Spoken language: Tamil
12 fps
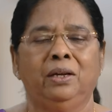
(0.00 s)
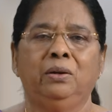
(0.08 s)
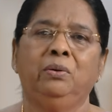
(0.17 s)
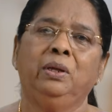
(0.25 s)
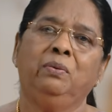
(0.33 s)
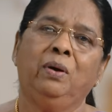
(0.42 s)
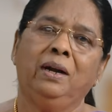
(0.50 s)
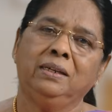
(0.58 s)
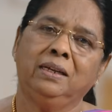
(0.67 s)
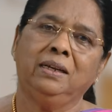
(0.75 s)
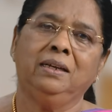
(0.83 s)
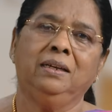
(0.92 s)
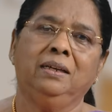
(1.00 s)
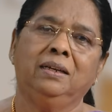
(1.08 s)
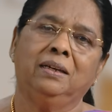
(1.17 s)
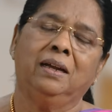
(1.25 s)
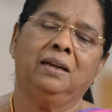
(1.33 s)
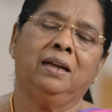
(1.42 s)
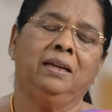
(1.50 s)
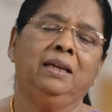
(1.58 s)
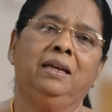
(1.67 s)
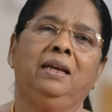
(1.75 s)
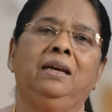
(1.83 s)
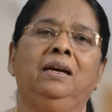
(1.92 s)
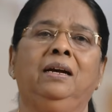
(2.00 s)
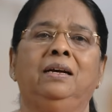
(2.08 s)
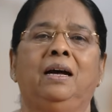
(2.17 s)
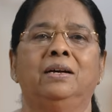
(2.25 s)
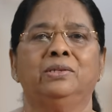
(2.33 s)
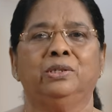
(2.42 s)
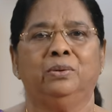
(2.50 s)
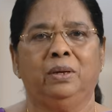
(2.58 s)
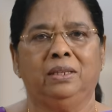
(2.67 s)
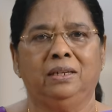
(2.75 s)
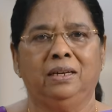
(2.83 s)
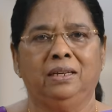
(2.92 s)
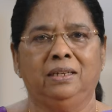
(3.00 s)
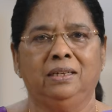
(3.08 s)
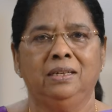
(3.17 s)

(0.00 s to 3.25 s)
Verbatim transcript: என்னுடைய வாழ்க்கையில் நான் அநேக ஆசீர்வாதங்களை